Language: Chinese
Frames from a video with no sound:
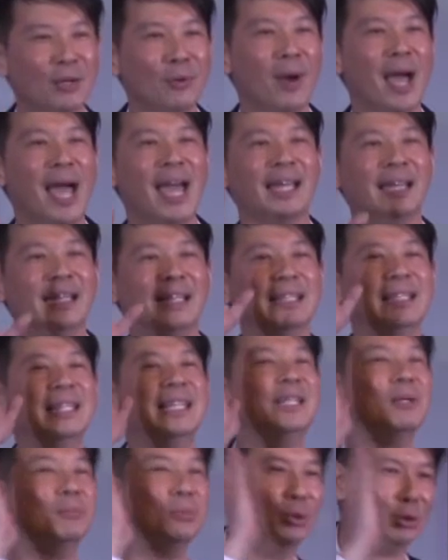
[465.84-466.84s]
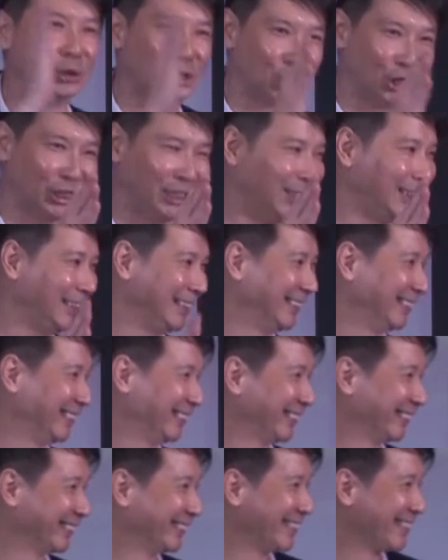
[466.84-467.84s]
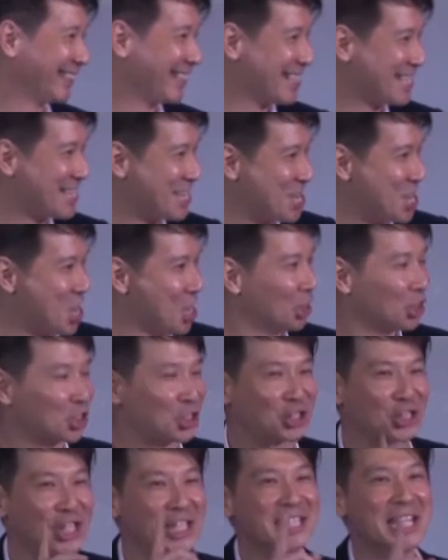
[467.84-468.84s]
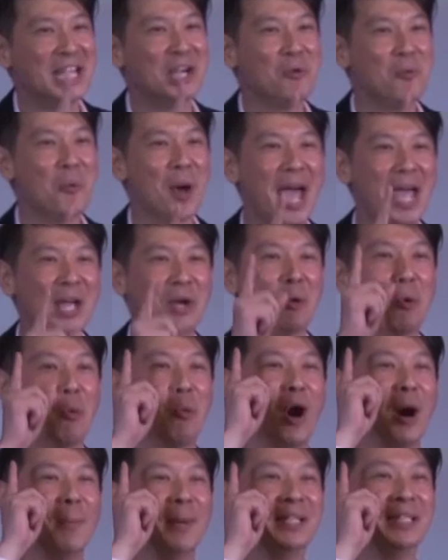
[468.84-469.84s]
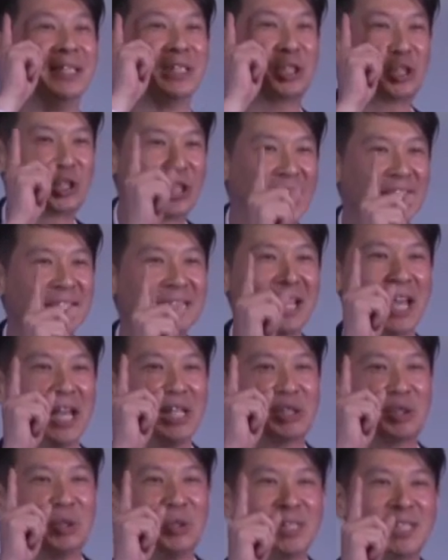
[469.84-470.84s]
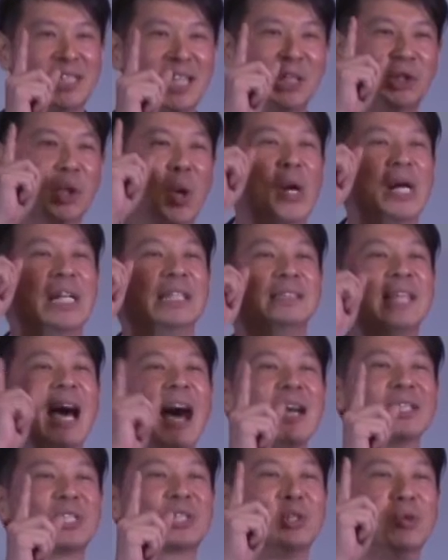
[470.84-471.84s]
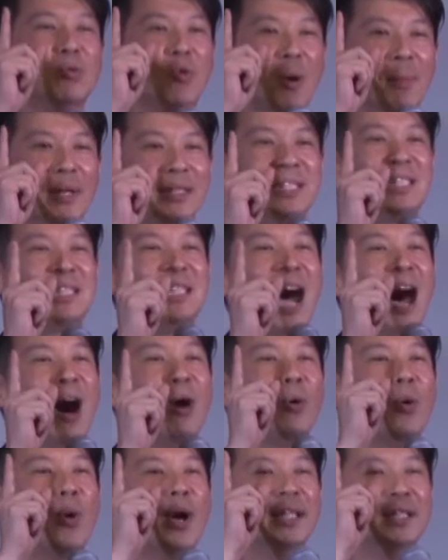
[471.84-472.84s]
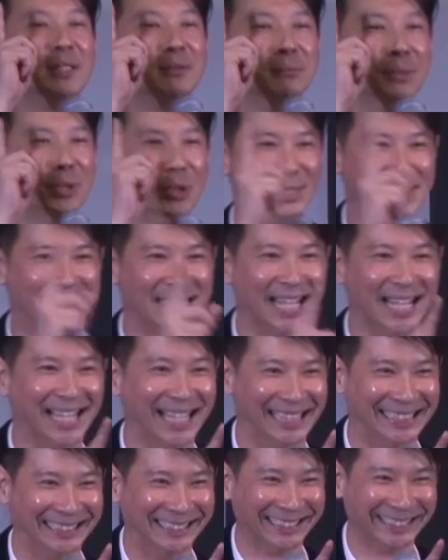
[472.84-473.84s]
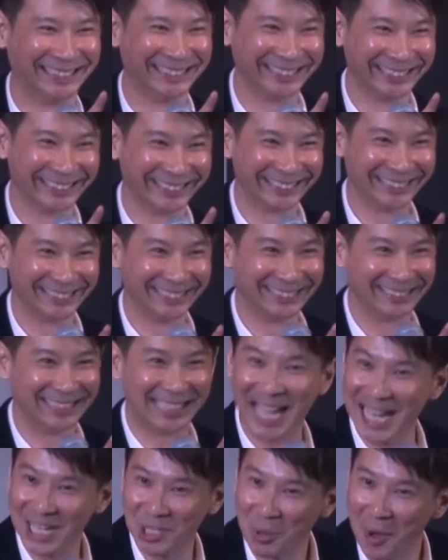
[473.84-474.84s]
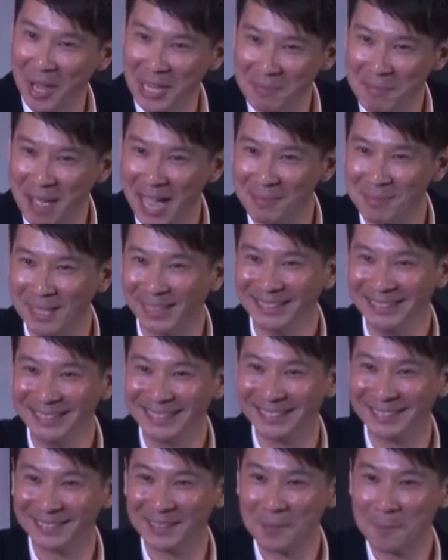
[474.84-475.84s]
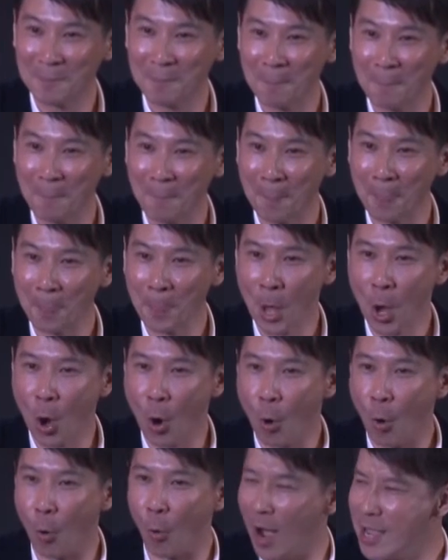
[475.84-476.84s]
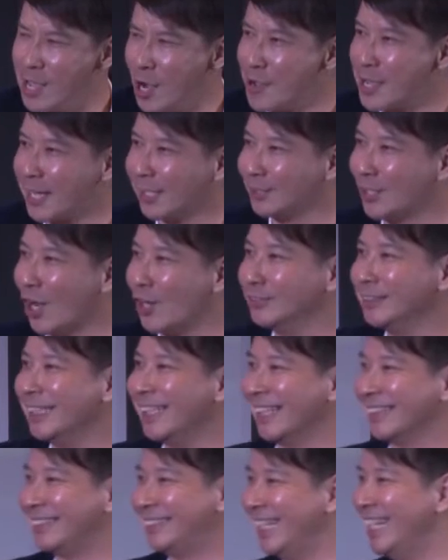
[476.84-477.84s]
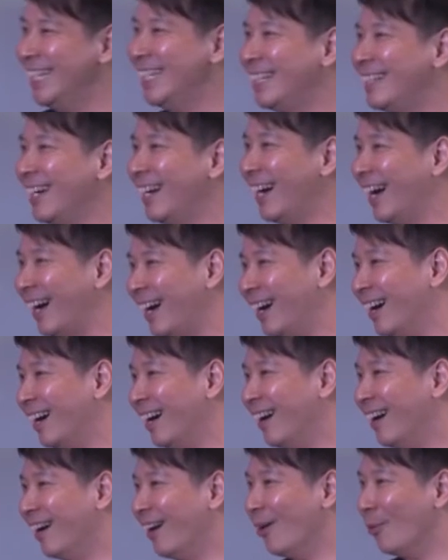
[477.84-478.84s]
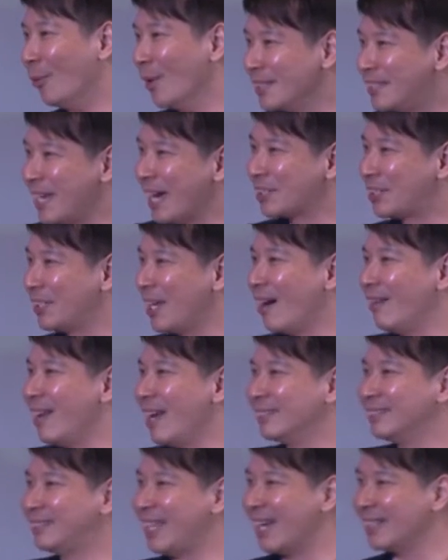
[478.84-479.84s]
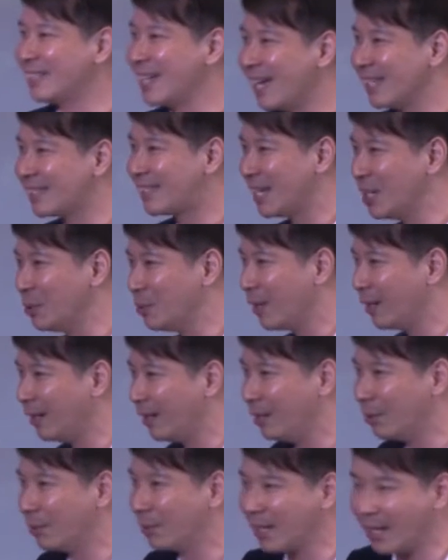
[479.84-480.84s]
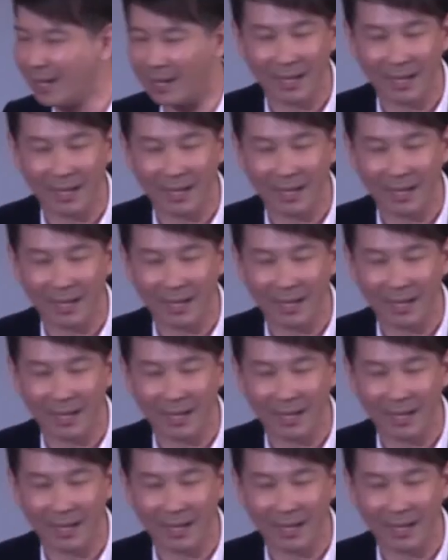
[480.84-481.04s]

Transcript: 因为你的牧师，是因为我们的神耶稣基督，他是我们教会的牧者。你可以说 Amen 吗？ Amen。 我有一个的用意，第一个我讲是要让大家经过六